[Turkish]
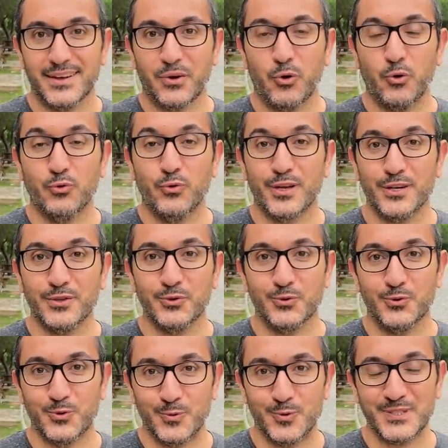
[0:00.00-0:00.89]
Onlara
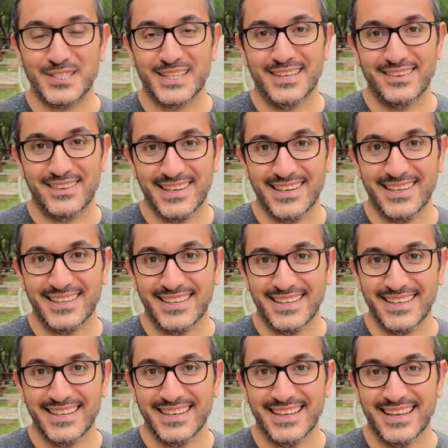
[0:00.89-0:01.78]
duyduğumuz sevgi
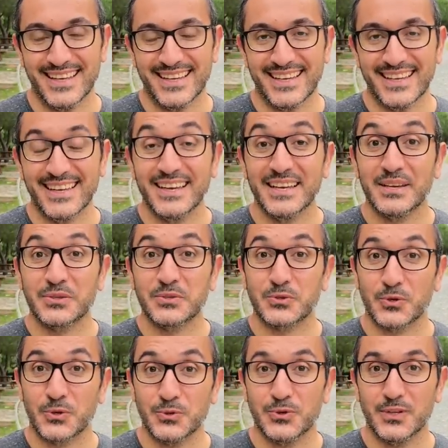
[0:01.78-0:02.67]
nedeniyle
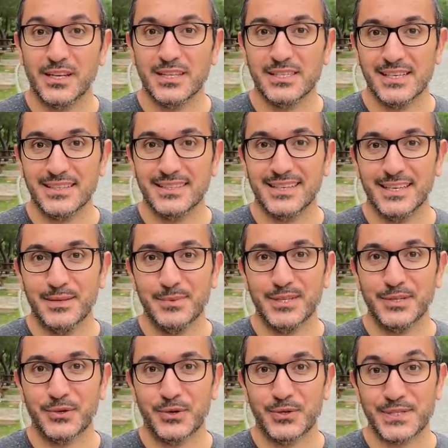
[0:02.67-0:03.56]
son derece etkili bir
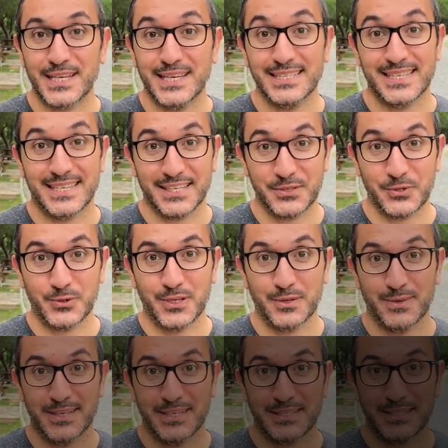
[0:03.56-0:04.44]
görsel çekiç
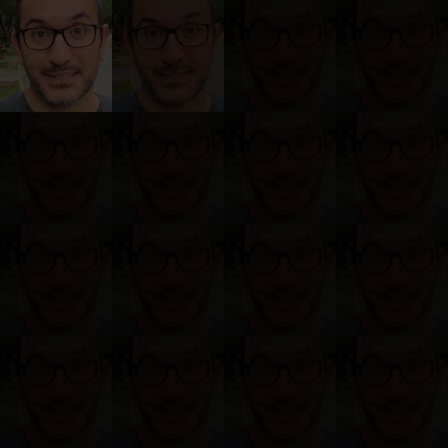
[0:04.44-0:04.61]
olabilir.